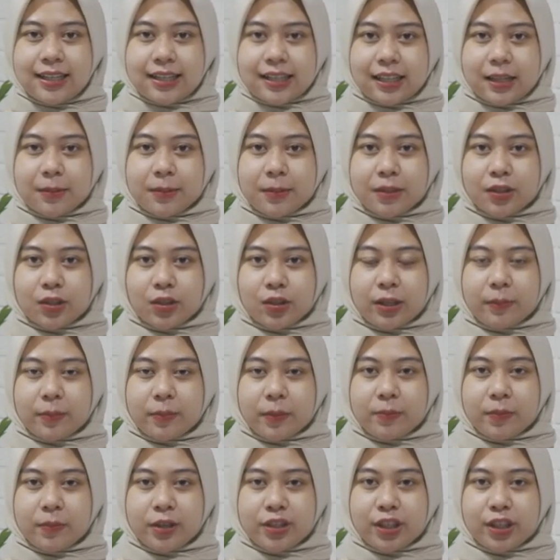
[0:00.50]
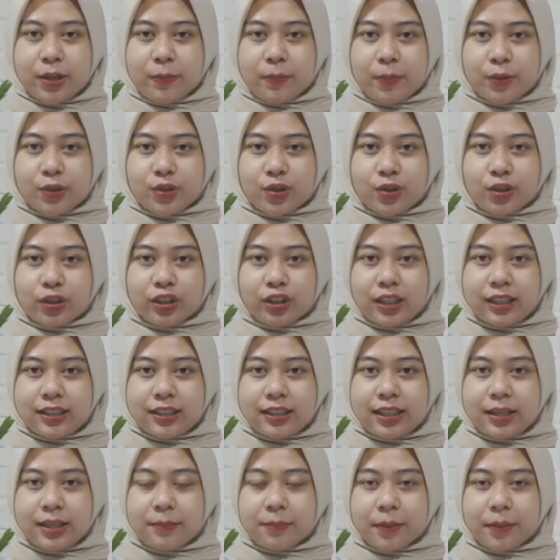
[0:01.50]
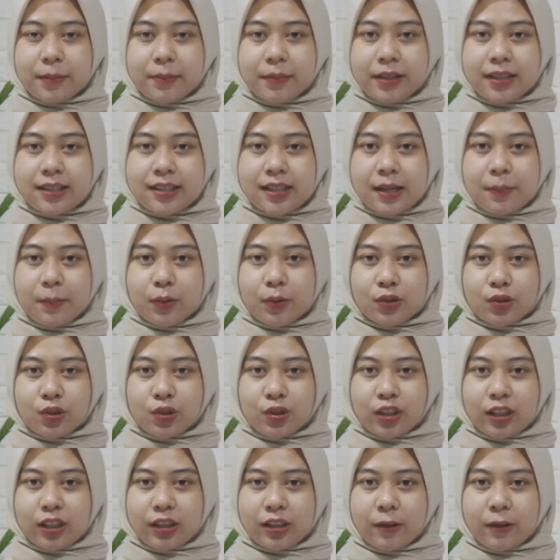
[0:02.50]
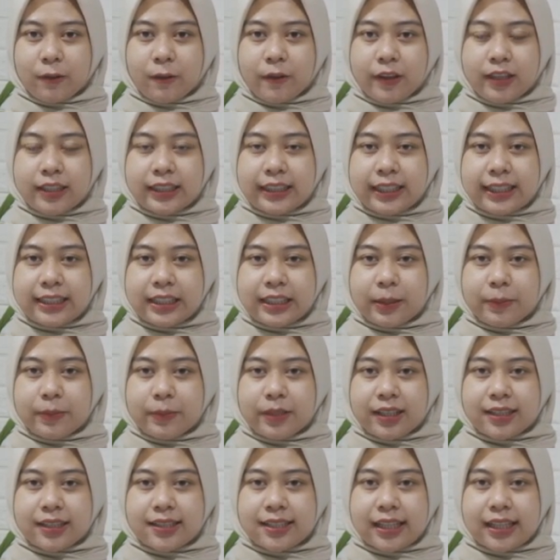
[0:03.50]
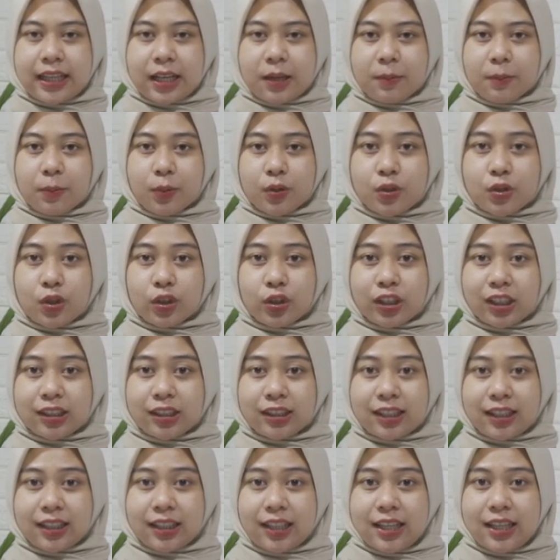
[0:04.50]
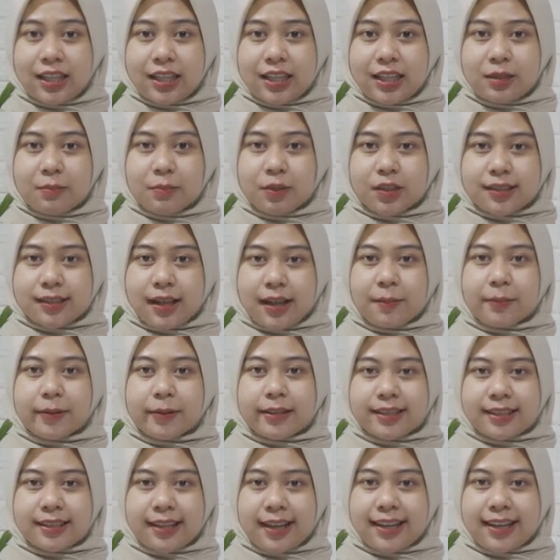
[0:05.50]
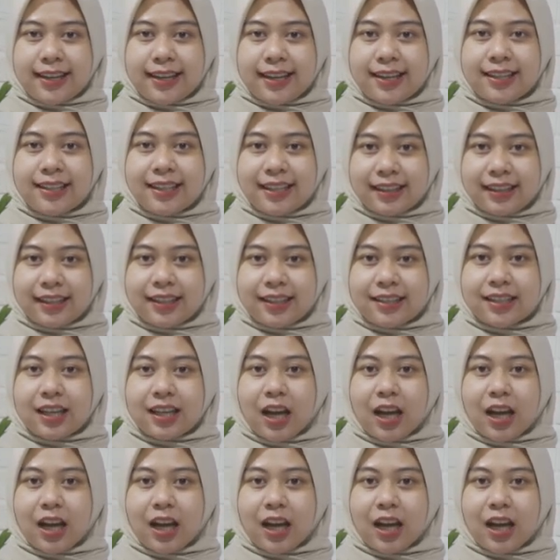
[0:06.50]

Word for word: Selamat sore pembaca Pos Kota dan pemirsa Pos Kota TV. Anda menyaksikan Pos Kota terkini bersama saya Nitis